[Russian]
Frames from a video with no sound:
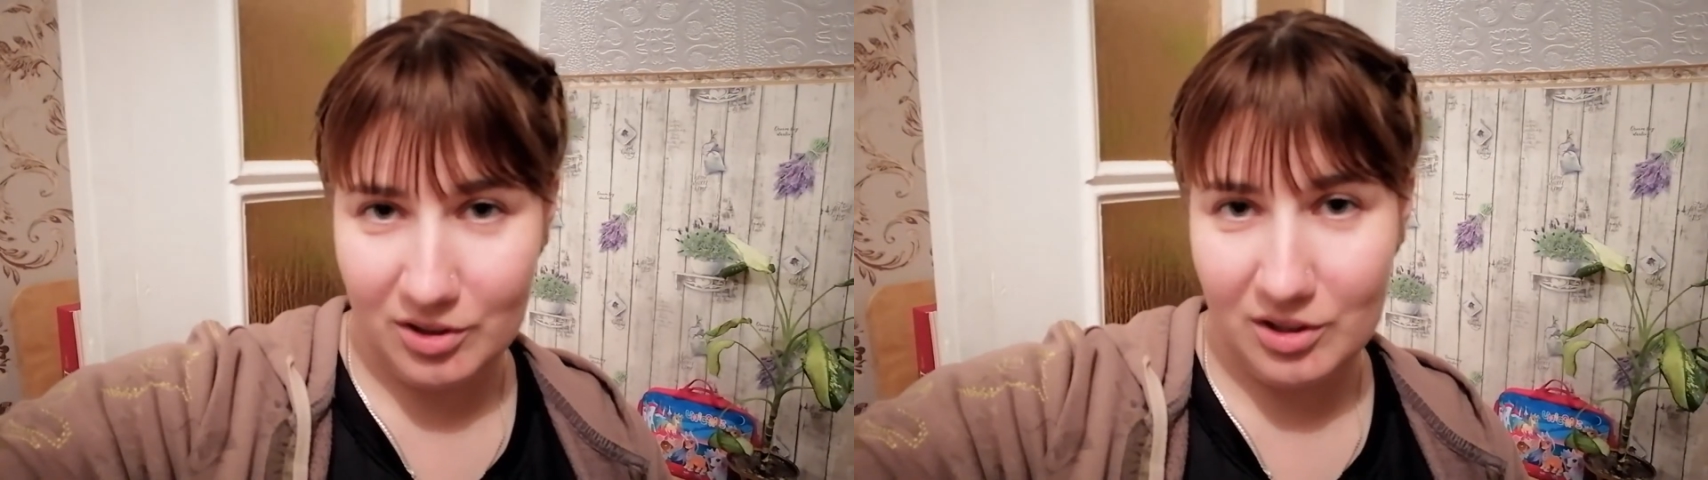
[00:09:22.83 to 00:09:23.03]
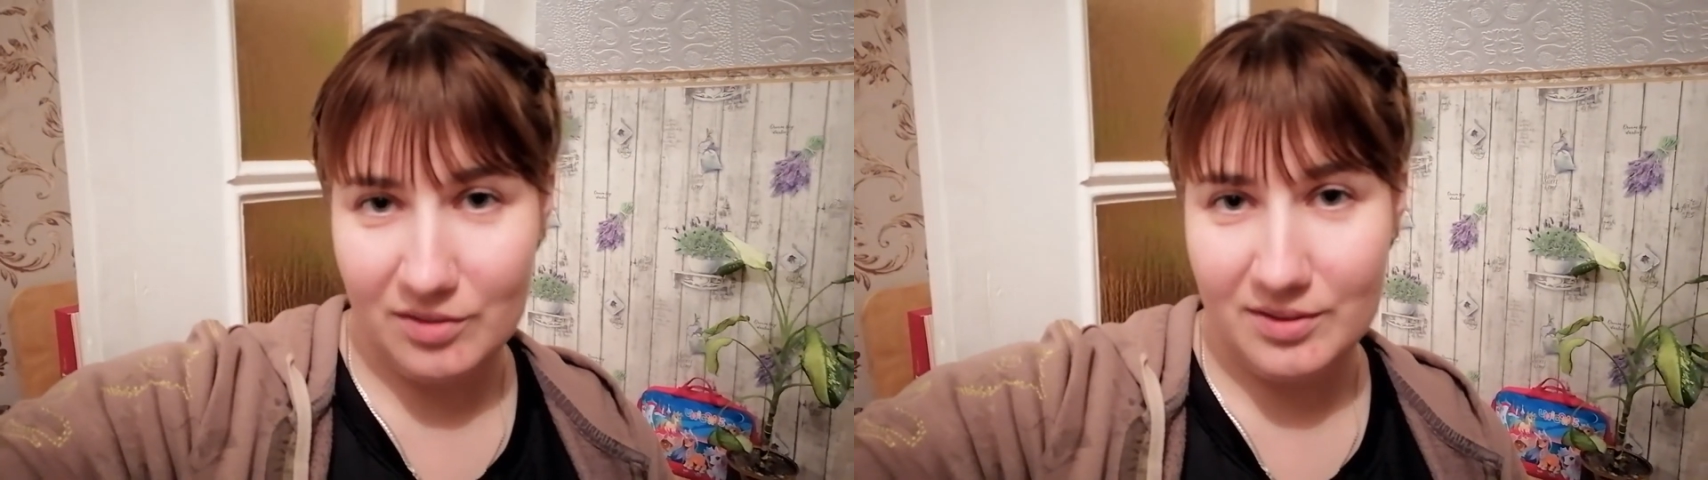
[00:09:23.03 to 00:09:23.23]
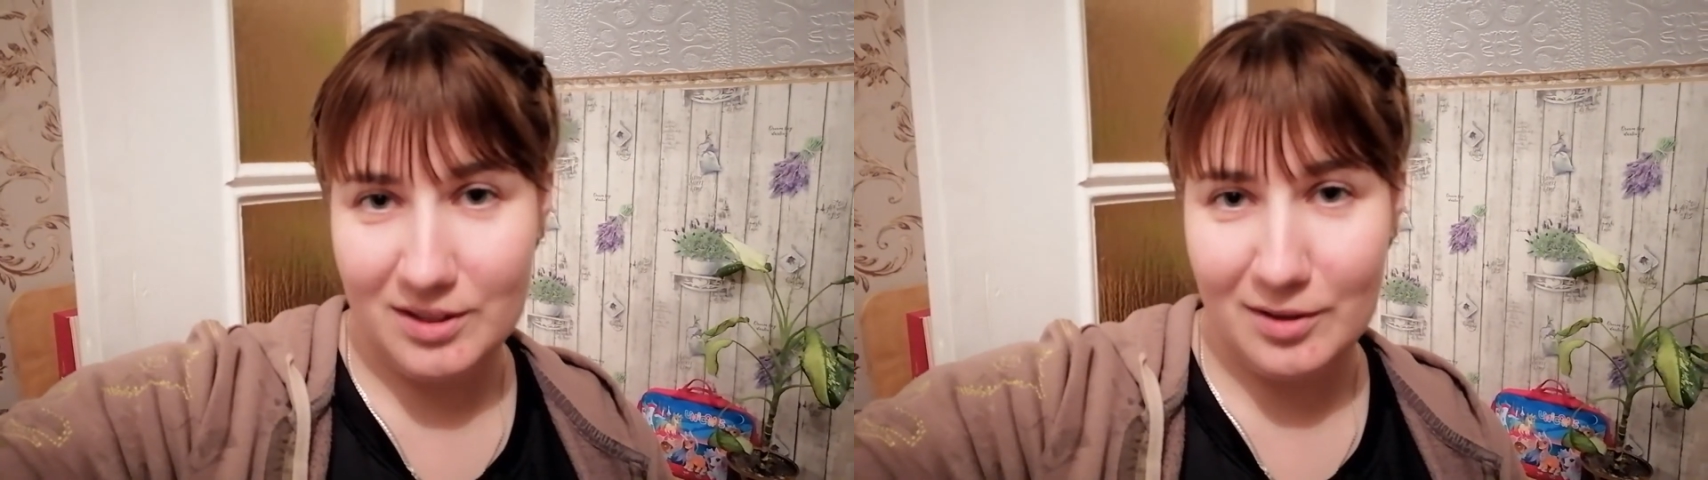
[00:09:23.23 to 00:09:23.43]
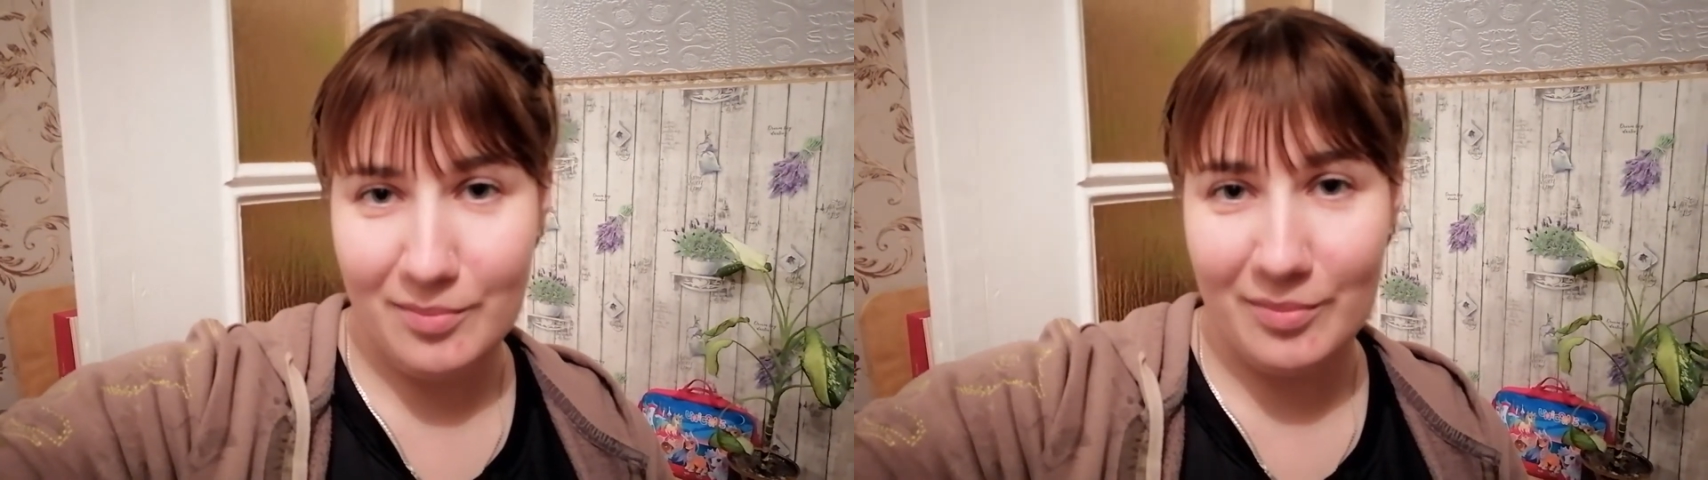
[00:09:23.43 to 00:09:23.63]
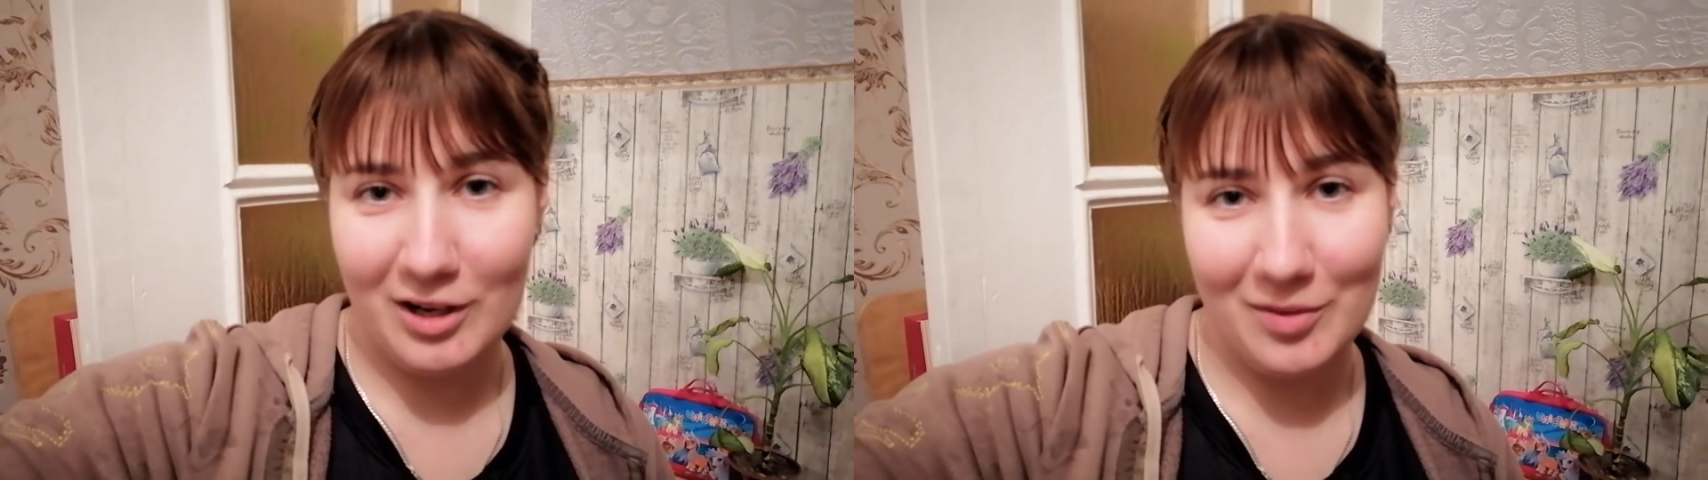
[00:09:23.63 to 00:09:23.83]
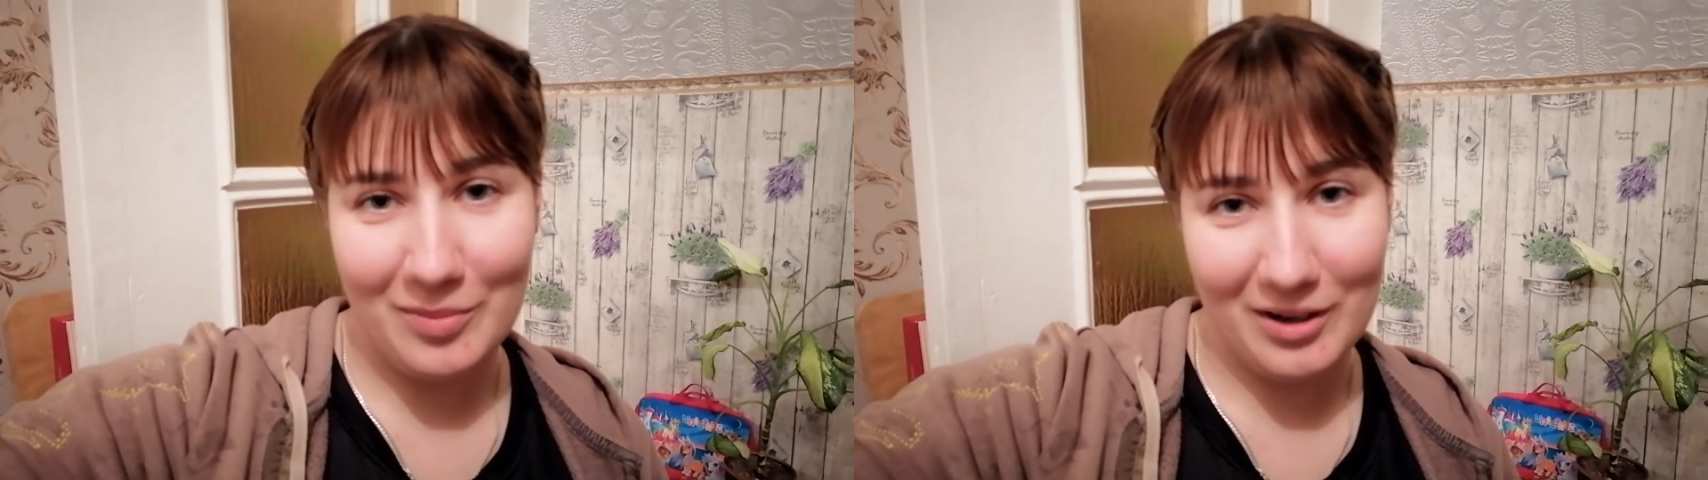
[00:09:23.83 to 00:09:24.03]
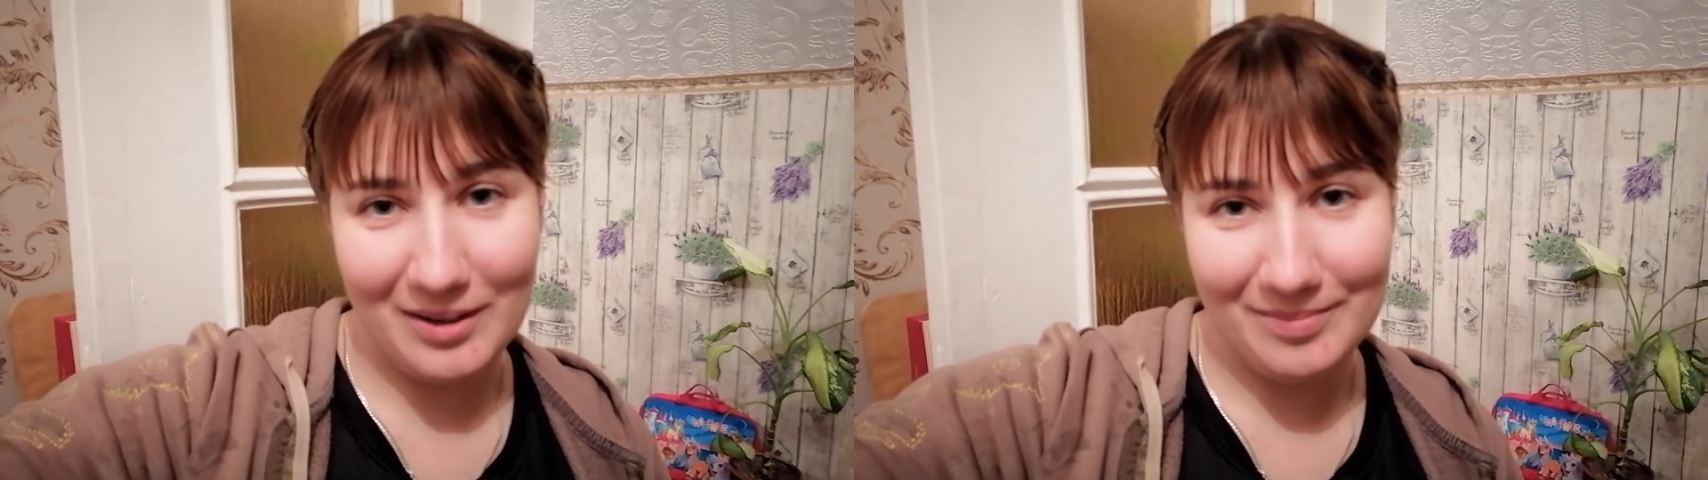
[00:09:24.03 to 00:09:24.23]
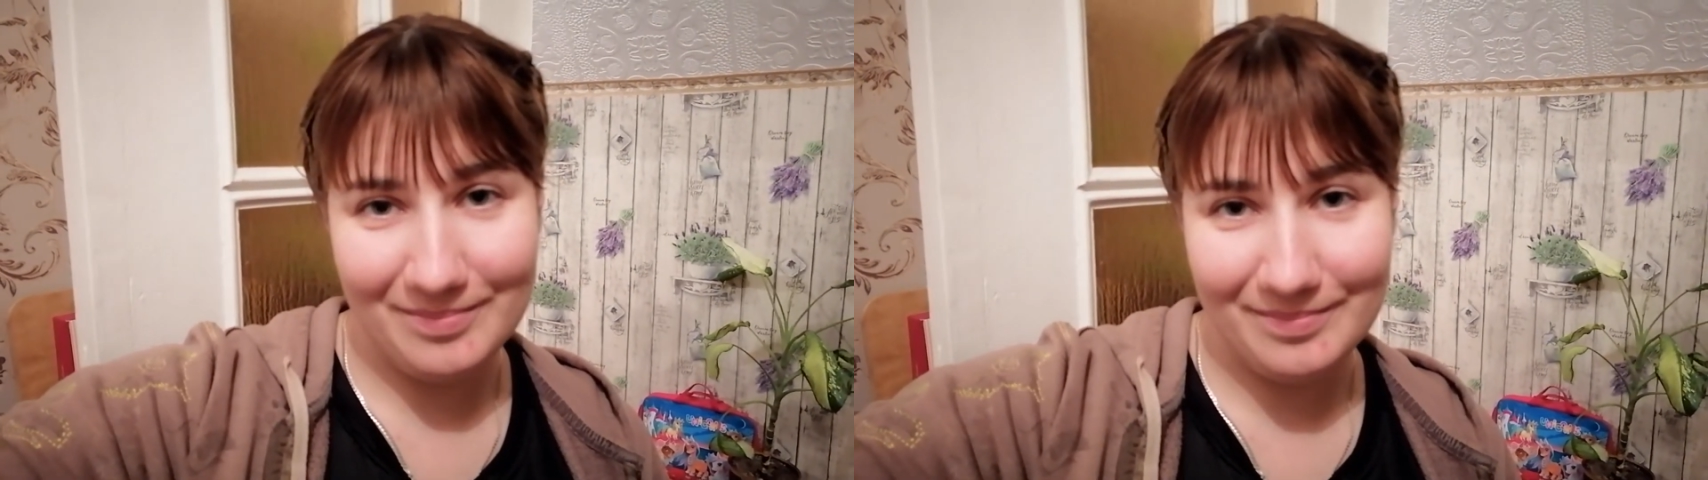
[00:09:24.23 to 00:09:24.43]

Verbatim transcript: и всем пока-пока.